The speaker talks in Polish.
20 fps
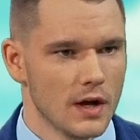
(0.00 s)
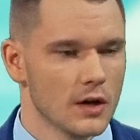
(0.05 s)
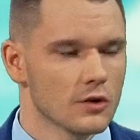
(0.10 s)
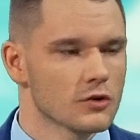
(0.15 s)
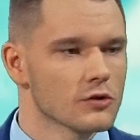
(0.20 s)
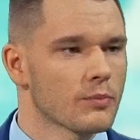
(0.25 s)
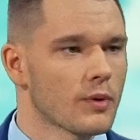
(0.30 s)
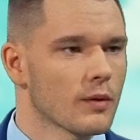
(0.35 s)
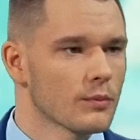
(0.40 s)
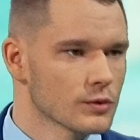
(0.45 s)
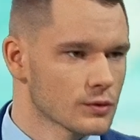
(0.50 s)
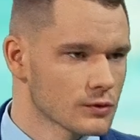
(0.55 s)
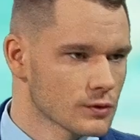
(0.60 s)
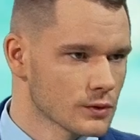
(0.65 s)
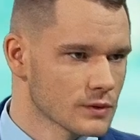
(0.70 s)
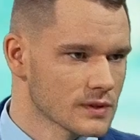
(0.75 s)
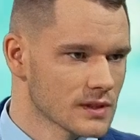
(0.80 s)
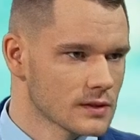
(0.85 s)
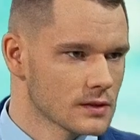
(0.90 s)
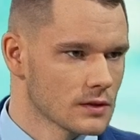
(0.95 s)
czy
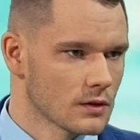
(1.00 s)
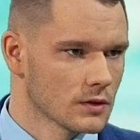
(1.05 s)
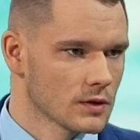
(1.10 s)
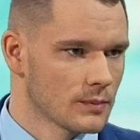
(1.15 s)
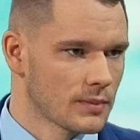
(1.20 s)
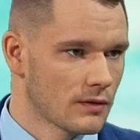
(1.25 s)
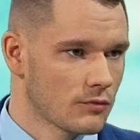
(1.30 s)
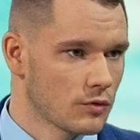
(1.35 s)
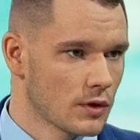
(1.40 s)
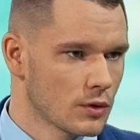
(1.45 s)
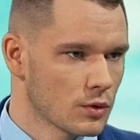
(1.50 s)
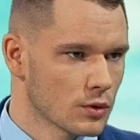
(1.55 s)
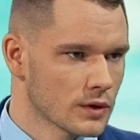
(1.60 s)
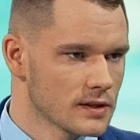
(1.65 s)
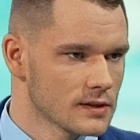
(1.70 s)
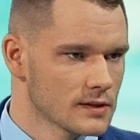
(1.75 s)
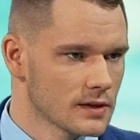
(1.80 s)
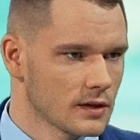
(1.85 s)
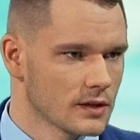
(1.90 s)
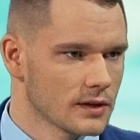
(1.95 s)
pomysł ze strony Pawła
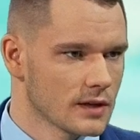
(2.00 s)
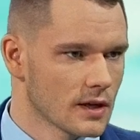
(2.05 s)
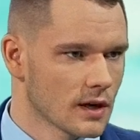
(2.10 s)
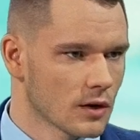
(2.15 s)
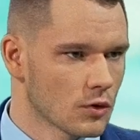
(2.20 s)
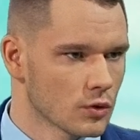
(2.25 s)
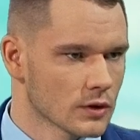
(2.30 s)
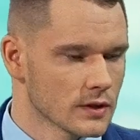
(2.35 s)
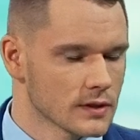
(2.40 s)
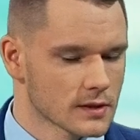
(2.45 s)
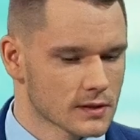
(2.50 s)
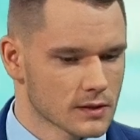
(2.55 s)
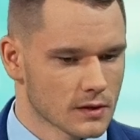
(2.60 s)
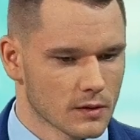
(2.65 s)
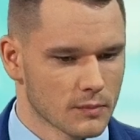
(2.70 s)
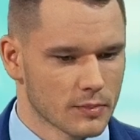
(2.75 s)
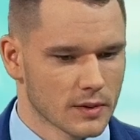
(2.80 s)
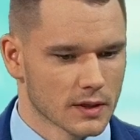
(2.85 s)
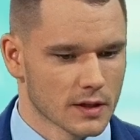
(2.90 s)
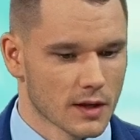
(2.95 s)
Kukiza, lidera Kukiz
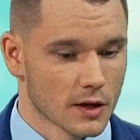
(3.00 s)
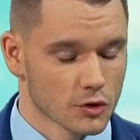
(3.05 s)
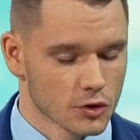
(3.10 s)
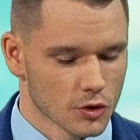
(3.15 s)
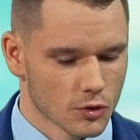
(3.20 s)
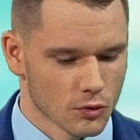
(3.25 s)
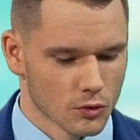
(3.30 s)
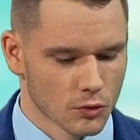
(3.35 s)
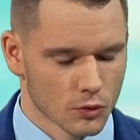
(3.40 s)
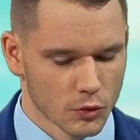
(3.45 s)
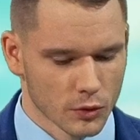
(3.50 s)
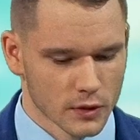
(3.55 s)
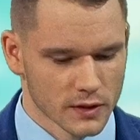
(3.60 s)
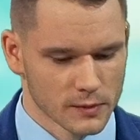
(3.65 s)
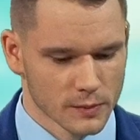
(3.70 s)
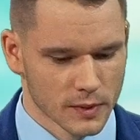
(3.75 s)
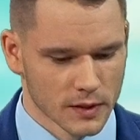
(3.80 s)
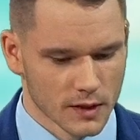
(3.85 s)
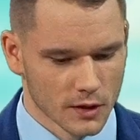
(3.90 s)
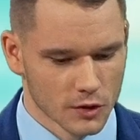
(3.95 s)
15, ruchu Kukiz
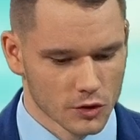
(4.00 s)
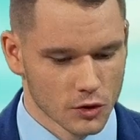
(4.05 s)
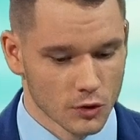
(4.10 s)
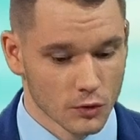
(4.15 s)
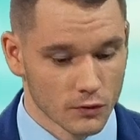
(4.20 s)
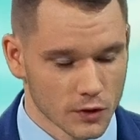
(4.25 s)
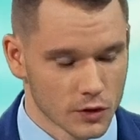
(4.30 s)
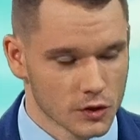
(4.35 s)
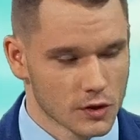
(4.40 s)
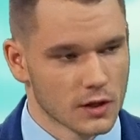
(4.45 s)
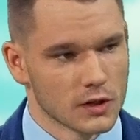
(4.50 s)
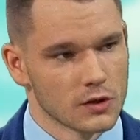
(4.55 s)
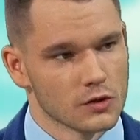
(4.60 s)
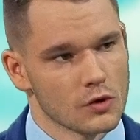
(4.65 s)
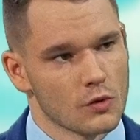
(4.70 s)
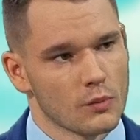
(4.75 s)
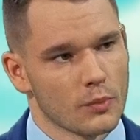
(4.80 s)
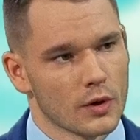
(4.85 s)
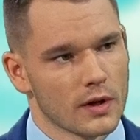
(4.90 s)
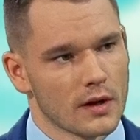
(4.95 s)
15 również taki
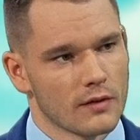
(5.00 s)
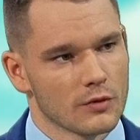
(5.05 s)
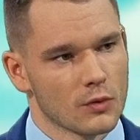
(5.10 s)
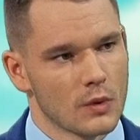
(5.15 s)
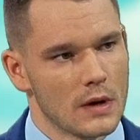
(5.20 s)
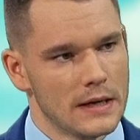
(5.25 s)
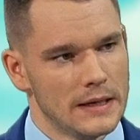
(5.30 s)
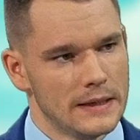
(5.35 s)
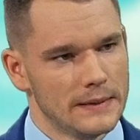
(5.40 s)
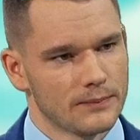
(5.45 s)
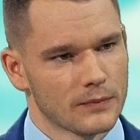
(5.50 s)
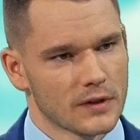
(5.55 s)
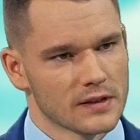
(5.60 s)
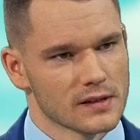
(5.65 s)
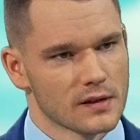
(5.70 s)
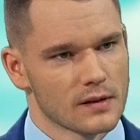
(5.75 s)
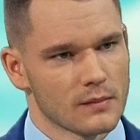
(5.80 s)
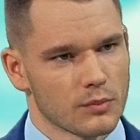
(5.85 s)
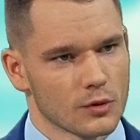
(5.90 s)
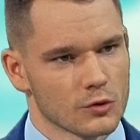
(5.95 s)
się pojawił na
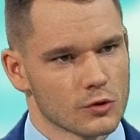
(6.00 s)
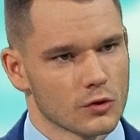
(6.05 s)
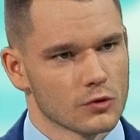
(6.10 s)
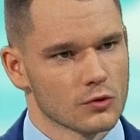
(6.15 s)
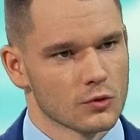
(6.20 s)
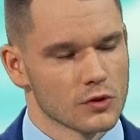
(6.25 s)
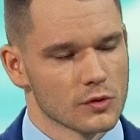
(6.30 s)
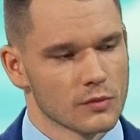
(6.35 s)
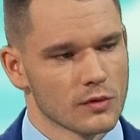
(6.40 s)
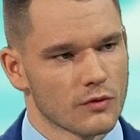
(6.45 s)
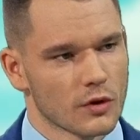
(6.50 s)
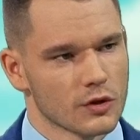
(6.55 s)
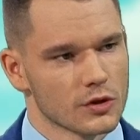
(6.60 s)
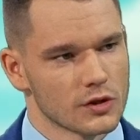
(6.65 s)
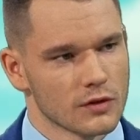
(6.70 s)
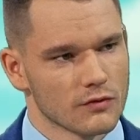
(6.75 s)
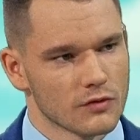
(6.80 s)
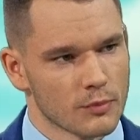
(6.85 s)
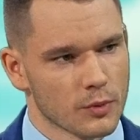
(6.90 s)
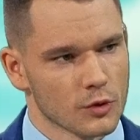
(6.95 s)
samym początku, żeby
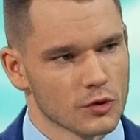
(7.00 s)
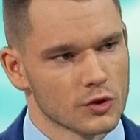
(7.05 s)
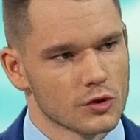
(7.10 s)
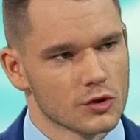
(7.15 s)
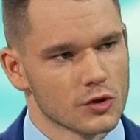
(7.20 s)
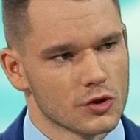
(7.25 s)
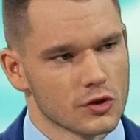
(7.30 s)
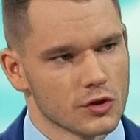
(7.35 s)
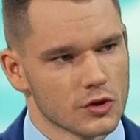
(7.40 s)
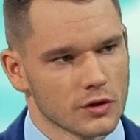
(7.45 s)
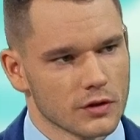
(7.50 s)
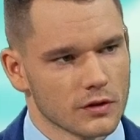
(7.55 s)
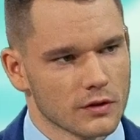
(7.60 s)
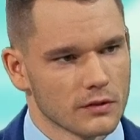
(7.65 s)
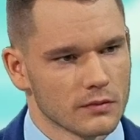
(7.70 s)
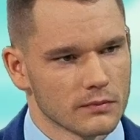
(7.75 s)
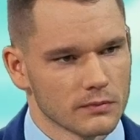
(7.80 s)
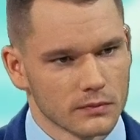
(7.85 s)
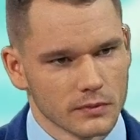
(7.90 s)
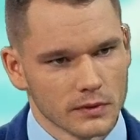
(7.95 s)
właśnie wypożyczyć
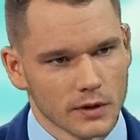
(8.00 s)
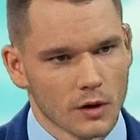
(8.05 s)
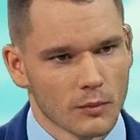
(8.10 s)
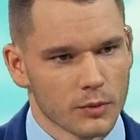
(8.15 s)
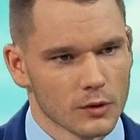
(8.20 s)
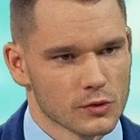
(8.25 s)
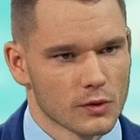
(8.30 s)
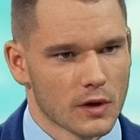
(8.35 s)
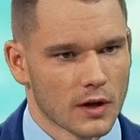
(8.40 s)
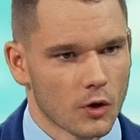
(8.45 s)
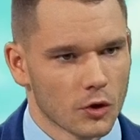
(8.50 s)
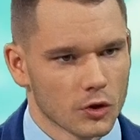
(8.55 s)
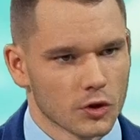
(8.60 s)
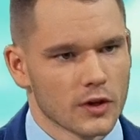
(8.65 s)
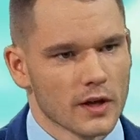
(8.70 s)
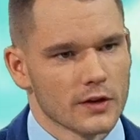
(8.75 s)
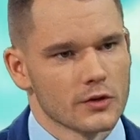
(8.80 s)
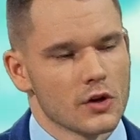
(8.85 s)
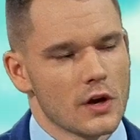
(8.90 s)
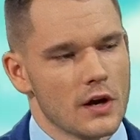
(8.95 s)
e, tego posła,
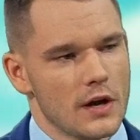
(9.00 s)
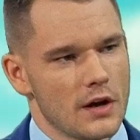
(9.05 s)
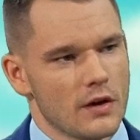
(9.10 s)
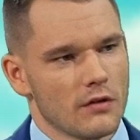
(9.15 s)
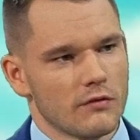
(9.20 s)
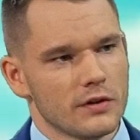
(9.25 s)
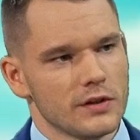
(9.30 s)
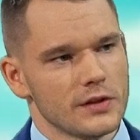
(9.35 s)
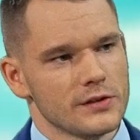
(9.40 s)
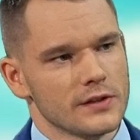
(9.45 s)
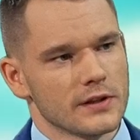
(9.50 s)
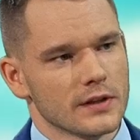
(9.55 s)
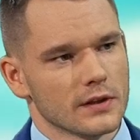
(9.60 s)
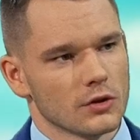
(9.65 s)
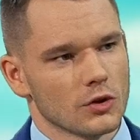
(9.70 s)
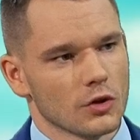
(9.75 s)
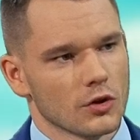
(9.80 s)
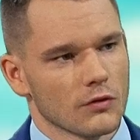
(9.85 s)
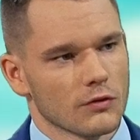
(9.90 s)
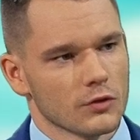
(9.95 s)
oddać w leasing
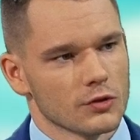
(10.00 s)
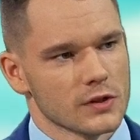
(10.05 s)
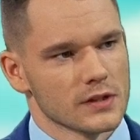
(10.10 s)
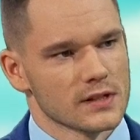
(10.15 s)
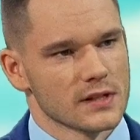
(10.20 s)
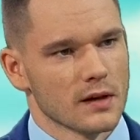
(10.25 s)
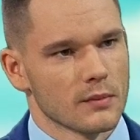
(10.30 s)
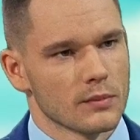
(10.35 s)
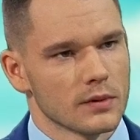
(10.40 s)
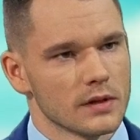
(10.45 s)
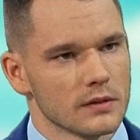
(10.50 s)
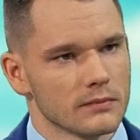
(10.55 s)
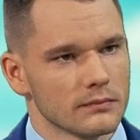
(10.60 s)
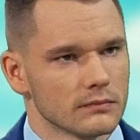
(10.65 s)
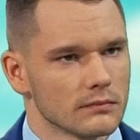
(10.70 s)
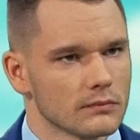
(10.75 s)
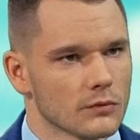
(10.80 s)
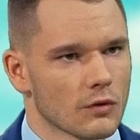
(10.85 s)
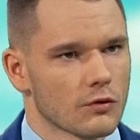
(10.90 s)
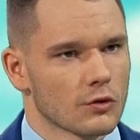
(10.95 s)
do nowoczesnej, aby
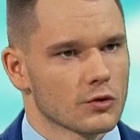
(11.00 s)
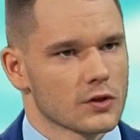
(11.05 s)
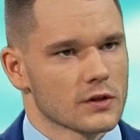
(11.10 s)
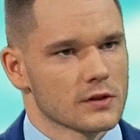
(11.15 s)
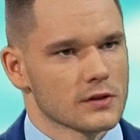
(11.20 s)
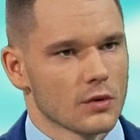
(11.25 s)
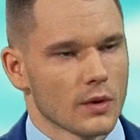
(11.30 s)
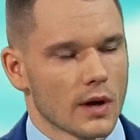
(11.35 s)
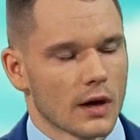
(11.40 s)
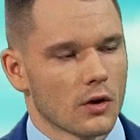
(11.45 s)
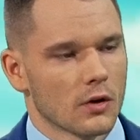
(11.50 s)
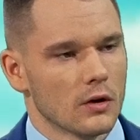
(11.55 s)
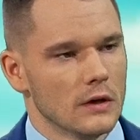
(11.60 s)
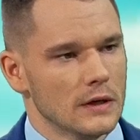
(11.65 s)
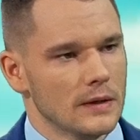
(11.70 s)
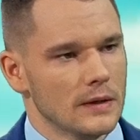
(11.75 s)
nowoczesną jako